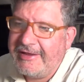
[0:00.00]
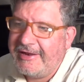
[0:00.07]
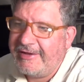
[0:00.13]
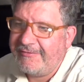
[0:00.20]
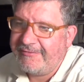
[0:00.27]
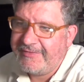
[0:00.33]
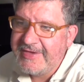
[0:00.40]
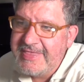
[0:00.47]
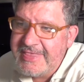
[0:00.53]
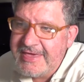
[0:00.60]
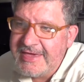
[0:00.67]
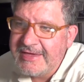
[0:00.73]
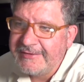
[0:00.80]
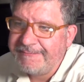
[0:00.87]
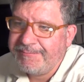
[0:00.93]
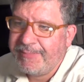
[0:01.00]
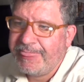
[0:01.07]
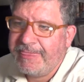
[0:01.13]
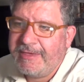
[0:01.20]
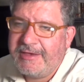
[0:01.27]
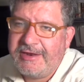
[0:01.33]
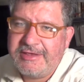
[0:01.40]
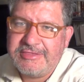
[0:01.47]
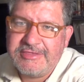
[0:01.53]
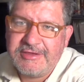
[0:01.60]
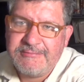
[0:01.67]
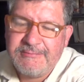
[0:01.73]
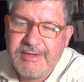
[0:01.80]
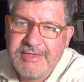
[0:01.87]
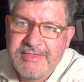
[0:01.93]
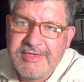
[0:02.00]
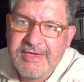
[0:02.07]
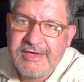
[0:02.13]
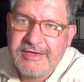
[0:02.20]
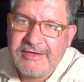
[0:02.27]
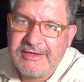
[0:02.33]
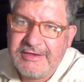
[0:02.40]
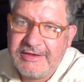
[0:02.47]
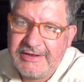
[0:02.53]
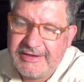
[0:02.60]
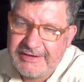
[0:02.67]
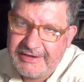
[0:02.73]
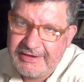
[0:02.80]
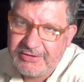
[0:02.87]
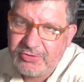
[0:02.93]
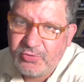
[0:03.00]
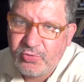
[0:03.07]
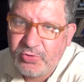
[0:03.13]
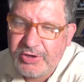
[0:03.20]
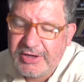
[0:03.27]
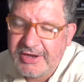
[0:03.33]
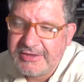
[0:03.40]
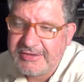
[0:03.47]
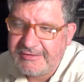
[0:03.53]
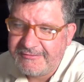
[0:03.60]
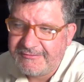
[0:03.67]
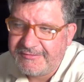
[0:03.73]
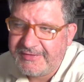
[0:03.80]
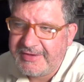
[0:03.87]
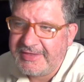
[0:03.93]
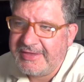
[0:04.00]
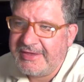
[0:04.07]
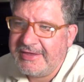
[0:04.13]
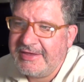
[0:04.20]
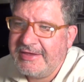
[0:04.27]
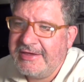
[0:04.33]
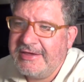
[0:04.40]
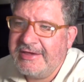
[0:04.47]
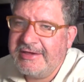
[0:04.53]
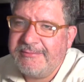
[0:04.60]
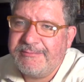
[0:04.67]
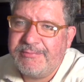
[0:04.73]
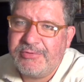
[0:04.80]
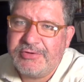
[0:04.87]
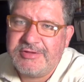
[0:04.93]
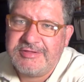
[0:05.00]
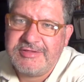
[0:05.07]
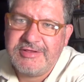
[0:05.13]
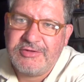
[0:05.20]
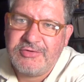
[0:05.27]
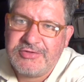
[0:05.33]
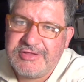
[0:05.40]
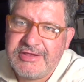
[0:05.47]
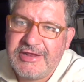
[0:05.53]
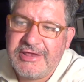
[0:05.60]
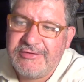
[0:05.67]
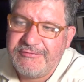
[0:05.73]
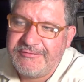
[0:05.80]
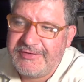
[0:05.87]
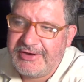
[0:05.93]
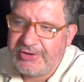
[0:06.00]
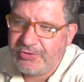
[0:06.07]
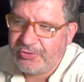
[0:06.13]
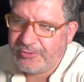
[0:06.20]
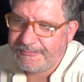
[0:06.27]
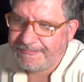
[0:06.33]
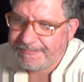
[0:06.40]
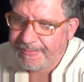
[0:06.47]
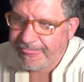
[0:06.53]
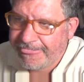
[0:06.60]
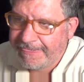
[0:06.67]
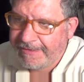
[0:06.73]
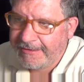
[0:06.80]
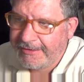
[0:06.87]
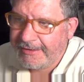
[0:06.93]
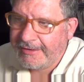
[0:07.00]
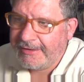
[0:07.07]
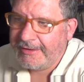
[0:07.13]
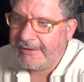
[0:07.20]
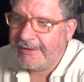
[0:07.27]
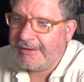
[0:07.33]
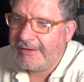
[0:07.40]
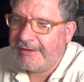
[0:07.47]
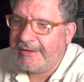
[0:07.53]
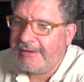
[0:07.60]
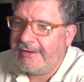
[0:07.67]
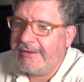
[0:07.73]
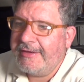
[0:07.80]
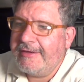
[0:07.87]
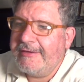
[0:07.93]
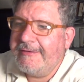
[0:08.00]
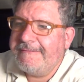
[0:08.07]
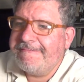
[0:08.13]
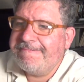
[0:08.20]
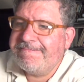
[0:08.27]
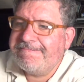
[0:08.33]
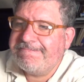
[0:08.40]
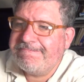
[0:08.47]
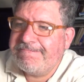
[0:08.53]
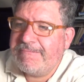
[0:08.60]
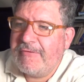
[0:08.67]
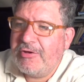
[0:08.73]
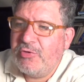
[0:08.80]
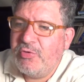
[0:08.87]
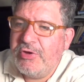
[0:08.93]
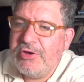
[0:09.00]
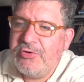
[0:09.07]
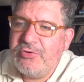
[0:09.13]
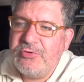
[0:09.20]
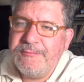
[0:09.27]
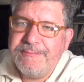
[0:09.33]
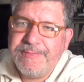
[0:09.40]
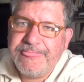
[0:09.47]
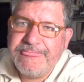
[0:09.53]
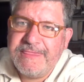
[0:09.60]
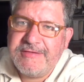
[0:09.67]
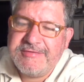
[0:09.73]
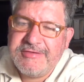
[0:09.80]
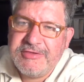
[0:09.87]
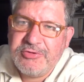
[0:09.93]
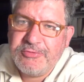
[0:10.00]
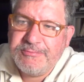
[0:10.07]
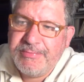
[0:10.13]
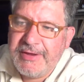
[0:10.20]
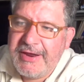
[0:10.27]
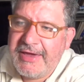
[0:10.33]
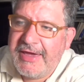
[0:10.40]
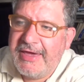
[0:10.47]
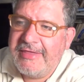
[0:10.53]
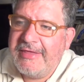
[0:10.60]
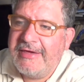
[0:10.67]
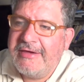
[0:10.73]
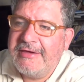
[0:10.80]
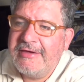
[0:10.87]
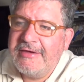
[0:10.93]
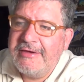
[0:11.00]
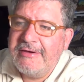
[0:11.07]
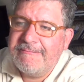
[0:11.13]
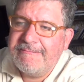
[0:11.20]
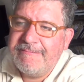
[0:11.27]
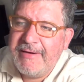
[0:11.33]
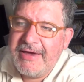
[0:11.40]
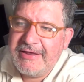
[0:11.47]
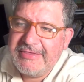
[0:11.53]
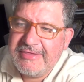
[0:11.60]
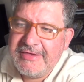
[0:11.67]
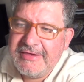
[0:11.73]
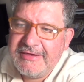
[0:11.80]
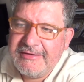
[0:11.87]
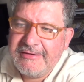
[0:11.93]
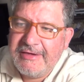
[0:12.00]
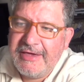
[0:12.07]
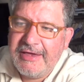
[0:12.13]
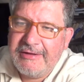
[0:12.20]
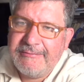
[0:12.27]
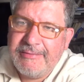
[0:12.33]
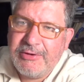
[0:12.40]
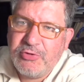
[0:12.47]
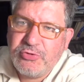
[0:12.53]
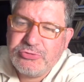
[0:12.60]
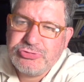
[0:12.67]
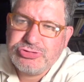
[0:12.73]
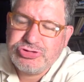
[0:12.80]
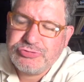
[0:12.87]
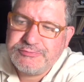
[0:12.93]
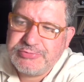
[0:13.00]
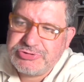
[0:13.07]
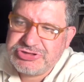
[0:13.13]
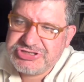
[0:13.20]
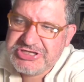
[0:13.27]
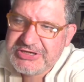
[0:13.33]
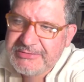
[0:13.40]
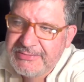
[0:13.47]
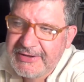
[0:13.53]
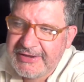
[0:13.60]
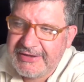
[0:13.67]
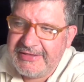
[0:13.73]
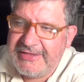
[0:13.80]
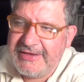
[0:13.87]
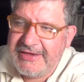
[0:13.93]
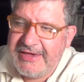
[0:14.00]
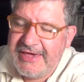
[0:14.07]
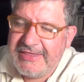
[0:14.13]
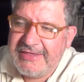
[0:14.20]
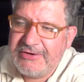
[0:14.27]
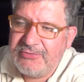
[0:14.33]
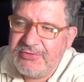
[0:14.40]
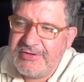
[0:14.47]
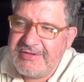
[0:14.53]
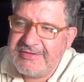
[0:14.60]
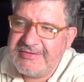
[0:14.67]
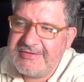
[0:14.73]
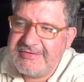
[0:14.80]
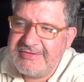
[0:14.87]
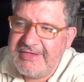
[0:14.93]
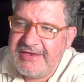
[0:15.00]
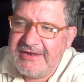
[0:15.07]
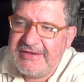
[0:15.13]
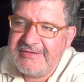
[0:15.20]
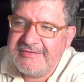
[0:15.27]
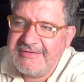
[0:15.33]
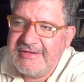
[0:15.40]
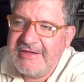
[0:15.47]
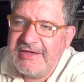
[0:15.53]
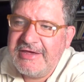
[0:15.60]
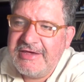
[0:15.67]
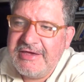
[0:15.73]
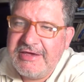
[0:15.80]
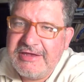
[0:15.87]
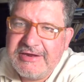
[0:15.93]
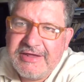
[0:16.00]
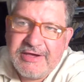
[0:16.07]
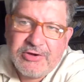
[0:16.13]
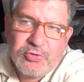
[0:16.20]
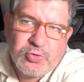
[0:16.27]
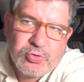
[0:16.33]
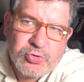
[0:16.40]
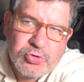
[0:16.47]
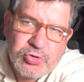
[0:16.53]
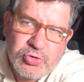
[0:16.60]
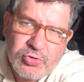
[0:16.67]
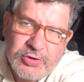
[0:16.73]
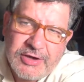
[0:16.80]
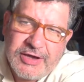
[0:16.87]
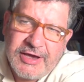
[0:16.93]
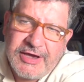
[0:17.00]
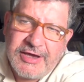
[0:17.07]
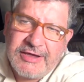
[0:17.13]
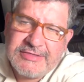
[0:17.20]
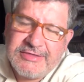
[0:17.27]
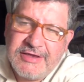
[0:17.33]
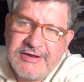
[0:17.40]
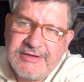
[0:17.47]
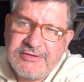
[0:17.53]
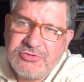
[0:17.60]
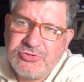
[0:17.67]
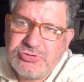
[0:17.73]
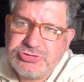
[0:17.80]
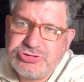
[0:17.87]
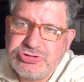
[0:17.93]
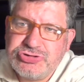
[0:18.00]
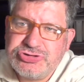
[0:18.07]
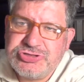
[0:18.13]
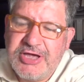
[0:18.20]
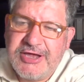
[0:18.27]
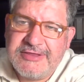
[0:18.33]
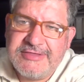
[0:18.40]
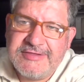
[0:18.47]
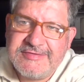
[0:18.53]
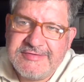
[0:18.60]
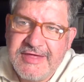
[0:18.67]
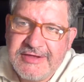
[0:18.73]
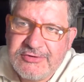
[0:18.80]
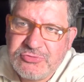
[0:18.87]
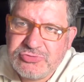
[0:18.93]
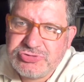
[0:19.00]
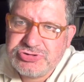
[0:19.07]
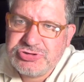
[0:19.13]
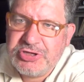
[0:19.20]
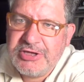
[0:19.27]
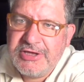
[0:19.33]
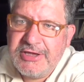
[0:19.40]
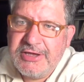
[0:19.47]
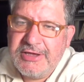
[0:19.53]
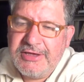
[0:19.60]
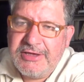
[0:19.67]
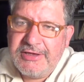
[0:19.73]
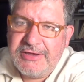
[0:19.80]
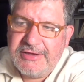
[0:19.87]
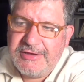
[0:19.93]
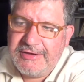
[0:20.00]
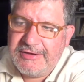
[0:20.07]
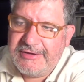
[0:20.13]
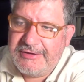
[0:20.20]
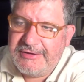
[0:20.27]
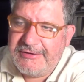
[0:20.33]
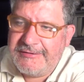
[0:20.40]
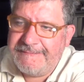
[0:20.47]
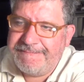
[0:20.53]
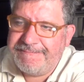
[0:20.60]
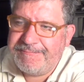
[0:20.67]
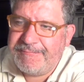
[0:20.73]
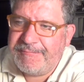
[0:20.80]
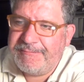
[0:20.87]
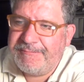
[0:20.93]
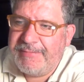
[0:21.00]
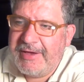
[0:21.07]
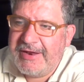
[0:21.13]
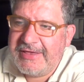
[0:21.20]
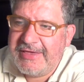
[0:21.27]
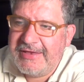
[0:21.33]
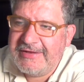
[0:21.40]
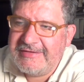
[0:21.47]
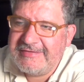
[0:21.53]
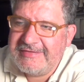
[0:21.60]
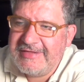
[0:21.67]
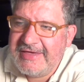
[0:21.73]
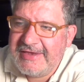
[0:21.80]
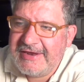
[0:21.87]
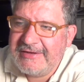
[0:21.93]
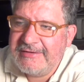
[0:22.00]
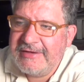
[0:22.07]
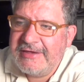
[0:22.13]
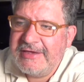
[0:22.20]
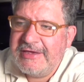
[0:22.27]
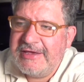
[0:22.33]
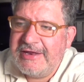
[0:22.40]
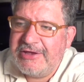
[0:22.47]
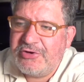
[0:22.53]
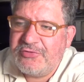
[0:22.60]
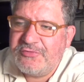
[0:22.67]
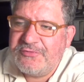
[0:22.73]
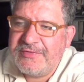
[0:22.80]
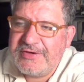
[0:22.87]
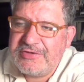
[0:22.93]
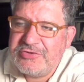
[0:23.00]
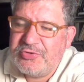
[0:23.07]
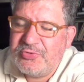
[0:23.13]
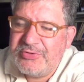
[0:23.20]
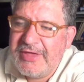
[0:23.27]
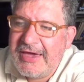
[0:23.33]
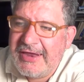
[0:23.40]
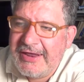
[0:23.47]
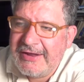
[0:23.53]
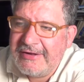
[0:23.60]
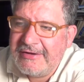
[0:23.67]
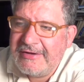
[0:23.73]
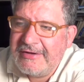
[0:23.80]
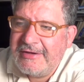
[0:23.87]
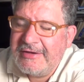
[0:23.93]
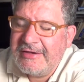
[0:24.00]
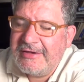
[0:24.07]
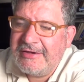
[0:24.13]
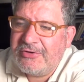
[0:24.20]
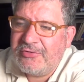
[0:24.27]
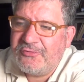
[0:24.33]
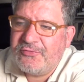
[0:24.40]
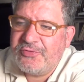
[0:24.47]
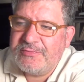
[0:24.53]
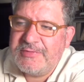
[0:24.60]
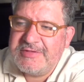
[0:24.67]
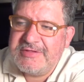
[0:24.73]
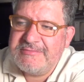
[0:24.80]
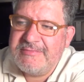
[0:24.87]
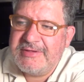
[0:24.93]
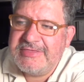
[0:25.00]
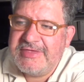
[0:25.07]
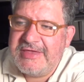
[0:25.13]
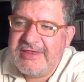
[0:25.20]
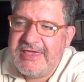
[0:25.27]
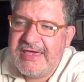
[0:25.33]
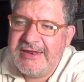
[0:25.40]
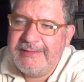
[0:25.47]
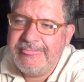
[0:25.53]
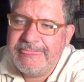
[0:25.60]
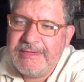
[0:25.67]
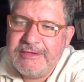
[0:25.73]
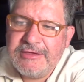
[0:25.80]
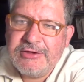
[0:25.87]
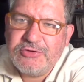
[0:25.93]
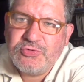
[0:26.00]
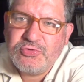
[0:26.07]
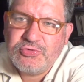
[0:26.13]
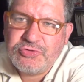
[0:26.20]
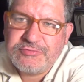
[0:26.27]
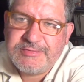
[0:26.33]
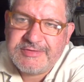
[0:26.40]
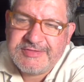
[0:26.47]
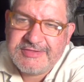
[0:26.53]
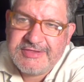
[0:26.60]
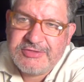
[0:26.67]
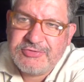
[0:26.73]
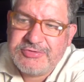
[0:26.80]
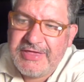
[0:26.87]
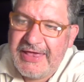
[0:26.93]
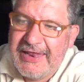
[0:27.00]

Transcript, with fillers: la fina, la intermedia y la que no era tan fina, por decirlo así, la inferior. Em, luego destinó para cada parte el mejor uso posible de cada una de estas telas y recurrió a, talentosos artesanos em, para que le hicieran y le confeccionaran conforme a material, unos vestidos